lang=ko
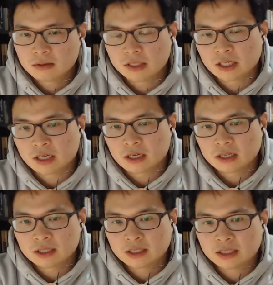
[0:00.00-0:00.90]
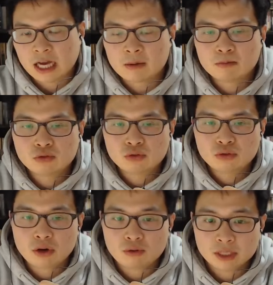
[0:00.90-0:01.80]
이제
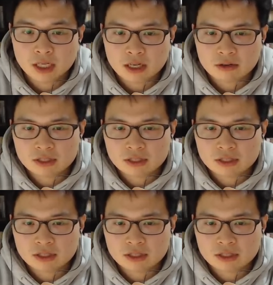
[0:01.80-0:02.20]
장부라고 했잖아요.